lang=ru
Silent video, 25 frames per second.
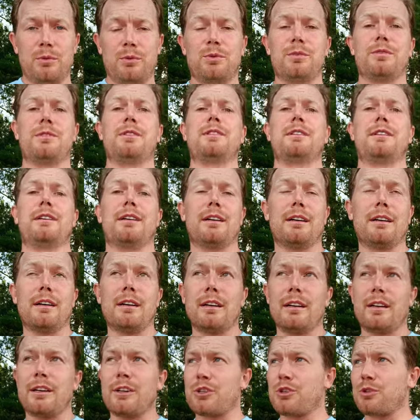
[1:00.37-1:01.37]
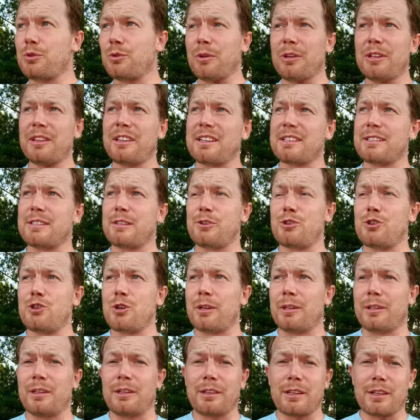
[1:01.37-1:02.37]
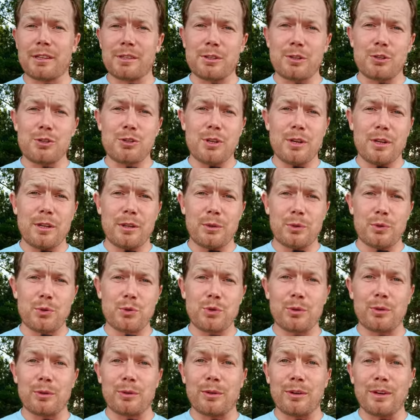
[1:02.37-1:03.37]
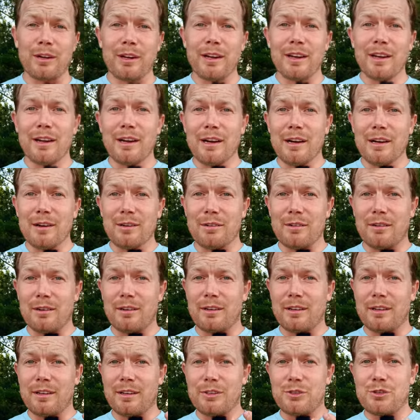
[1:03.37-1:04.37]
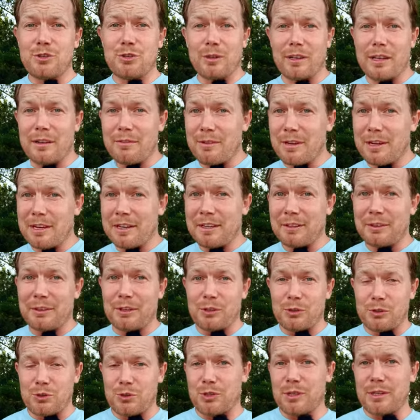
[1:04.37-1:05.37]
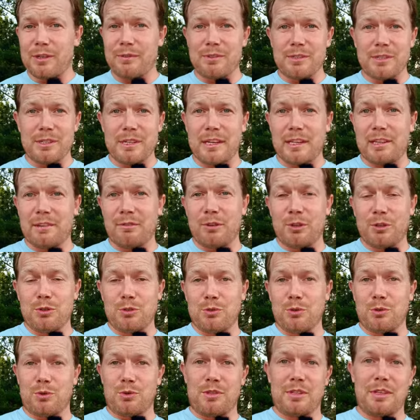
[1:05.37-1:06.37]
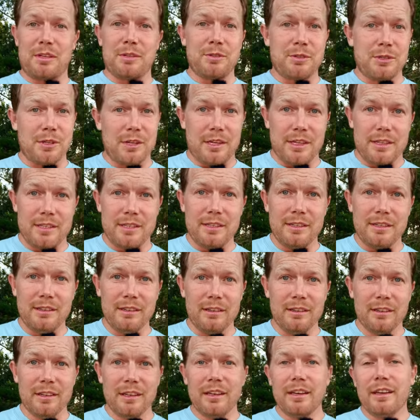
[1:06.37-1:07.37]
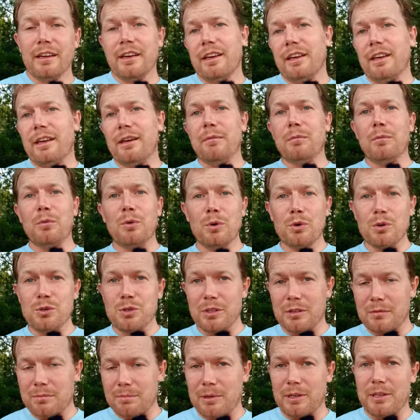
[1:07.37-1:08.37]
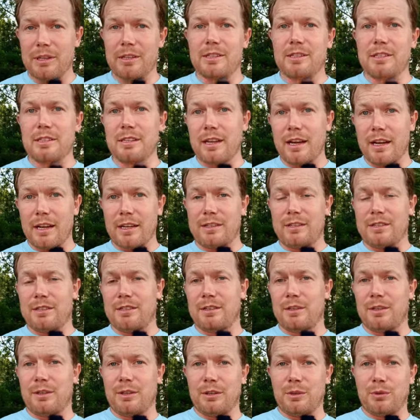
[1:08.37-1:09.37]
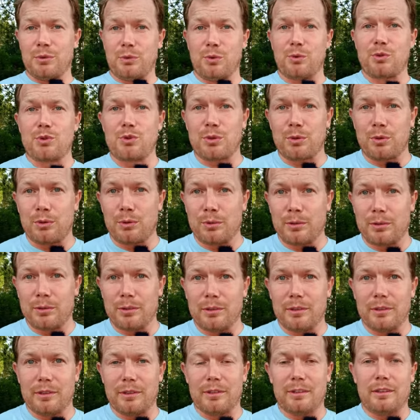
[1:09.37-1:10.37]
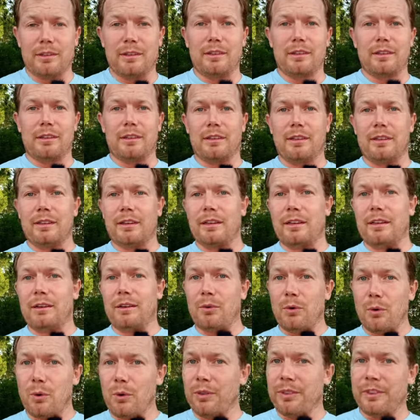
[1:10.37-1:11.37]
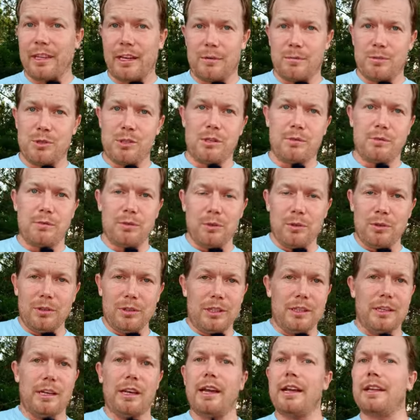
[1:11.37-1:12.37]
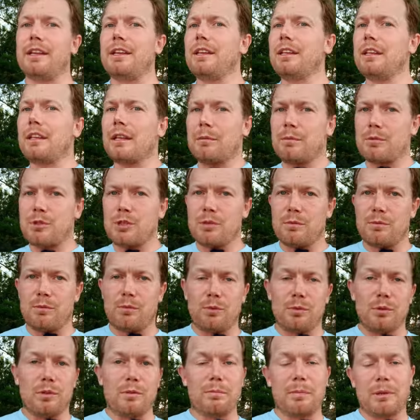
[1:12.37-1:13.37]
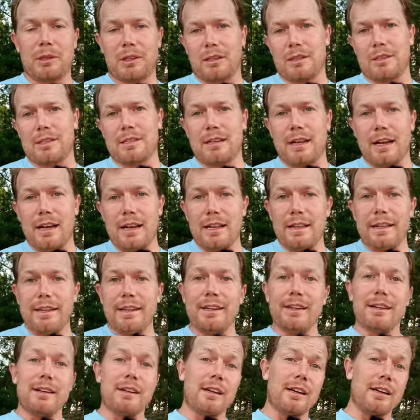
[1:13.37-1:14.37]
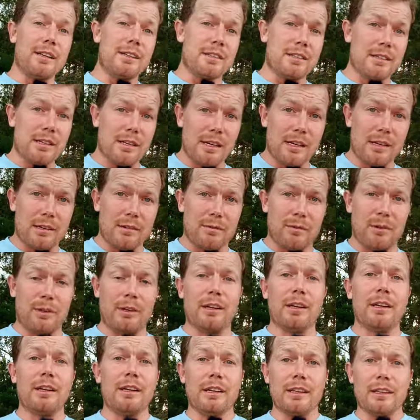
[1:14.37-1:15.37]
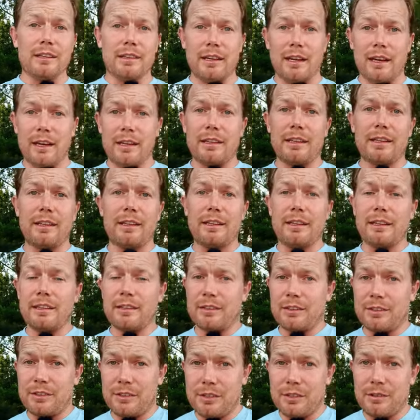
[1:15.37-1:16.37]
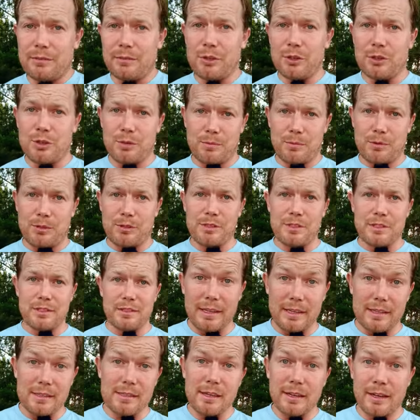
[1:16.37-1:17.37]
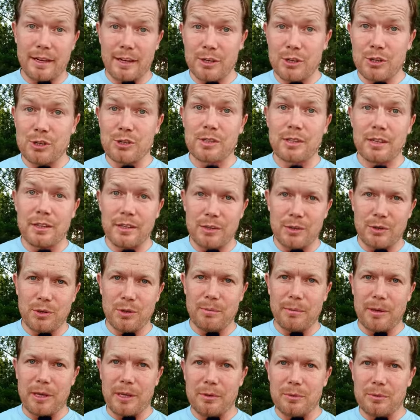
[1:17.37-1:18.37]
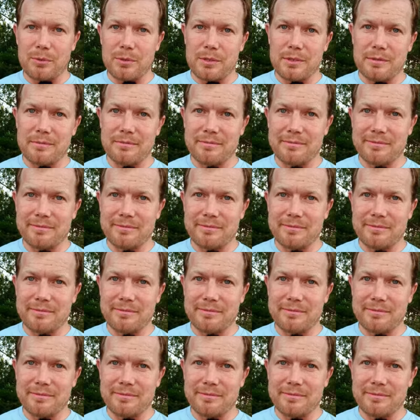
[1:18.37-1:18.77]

То есть а, что это означает? Это означает то, что а, человека должны знать в лицо соседи и, может быть, знать а, то, что он там живет или они там живут, потенциальные хозяева данной недвижимости, если, конечно, они имеются.